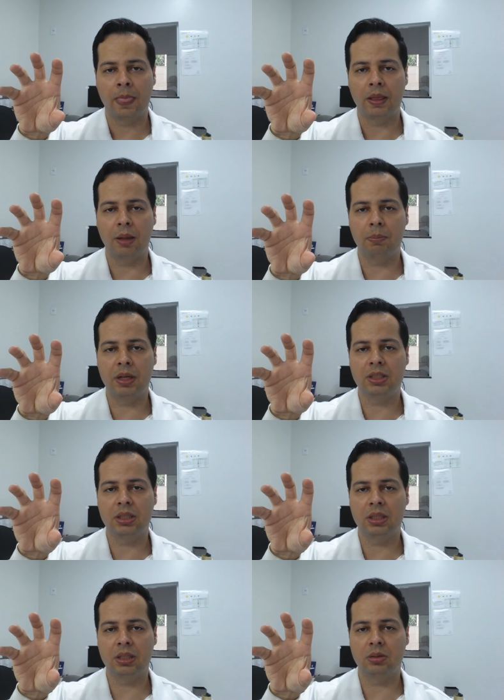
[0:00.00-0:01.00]
né,
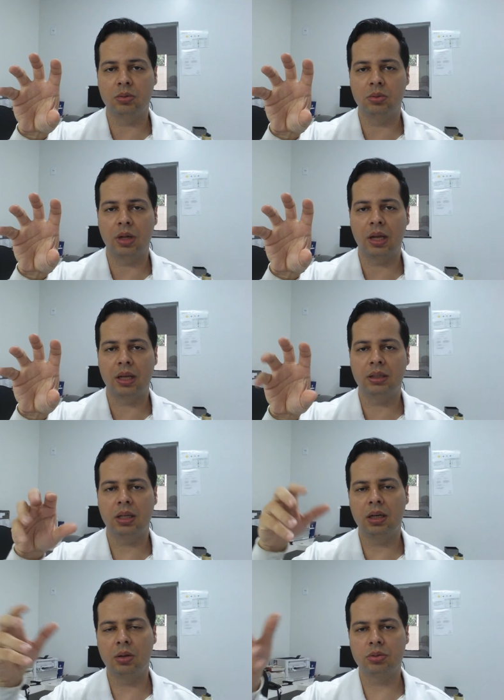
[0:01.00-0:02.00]
mediando é,
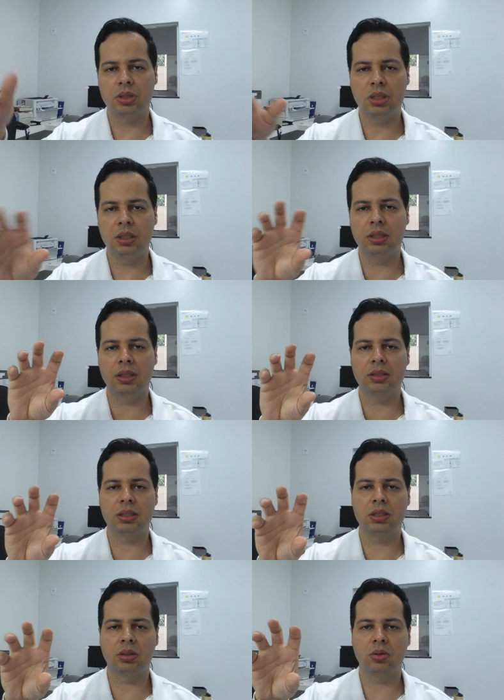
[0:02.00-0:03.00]
interleucinas
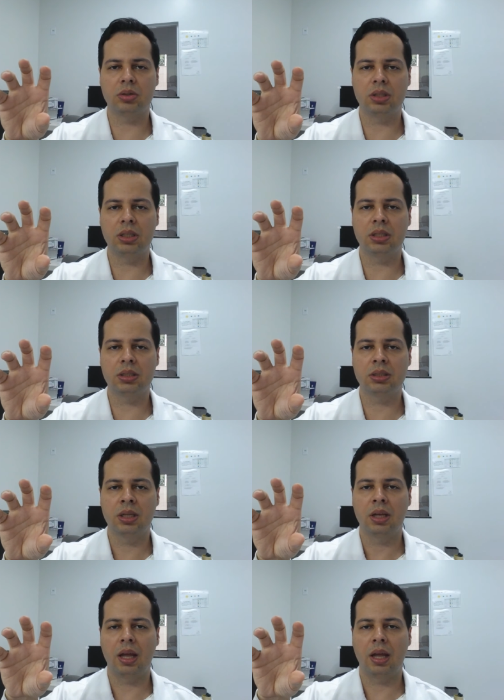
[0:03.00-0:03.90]
e citocinas,